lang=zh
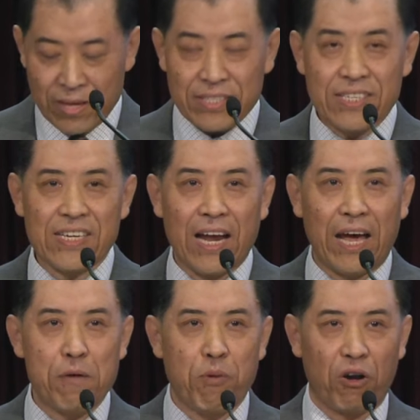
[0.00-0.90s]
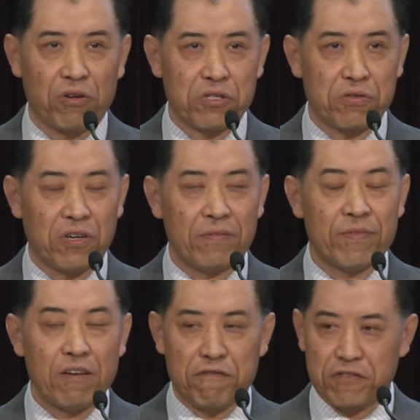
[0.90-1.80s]
接下来，保罗
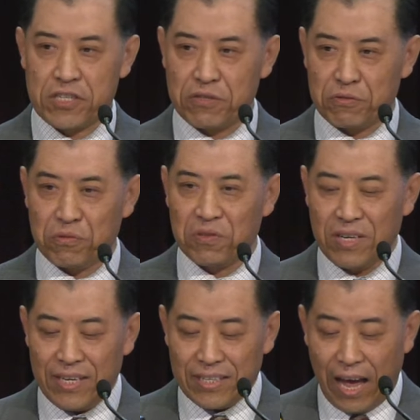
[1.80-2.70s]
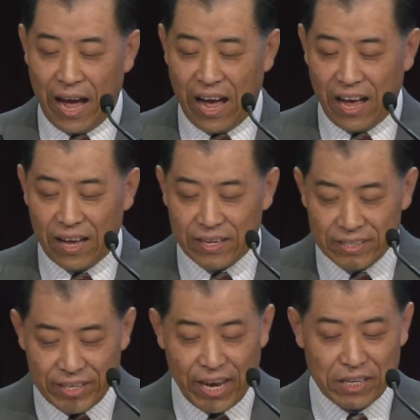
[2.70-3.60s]
说：“服侍主，他
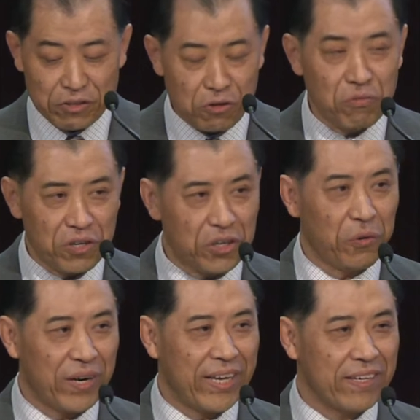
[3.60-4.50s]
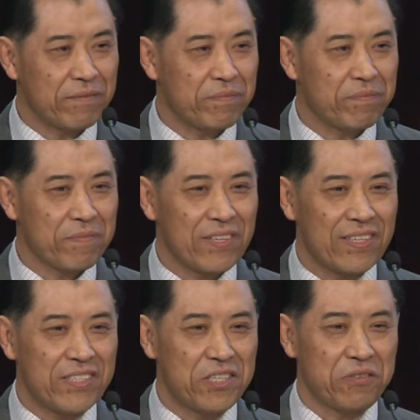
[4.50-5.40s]
眼中流
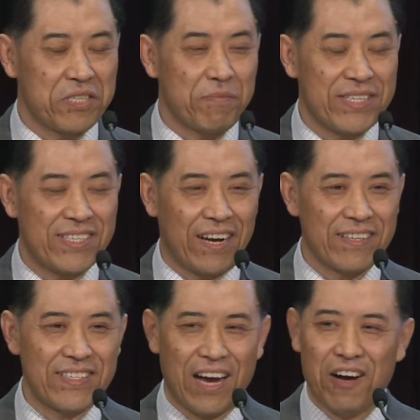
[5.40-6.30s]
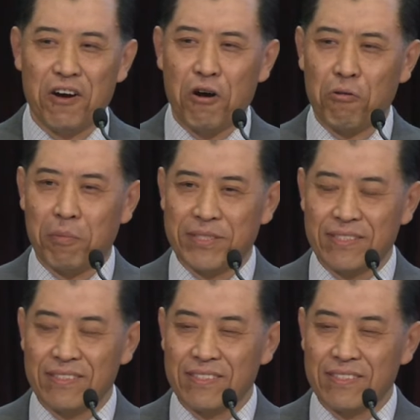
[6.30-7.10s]
泪。”弟兄姐妹，想一想，我们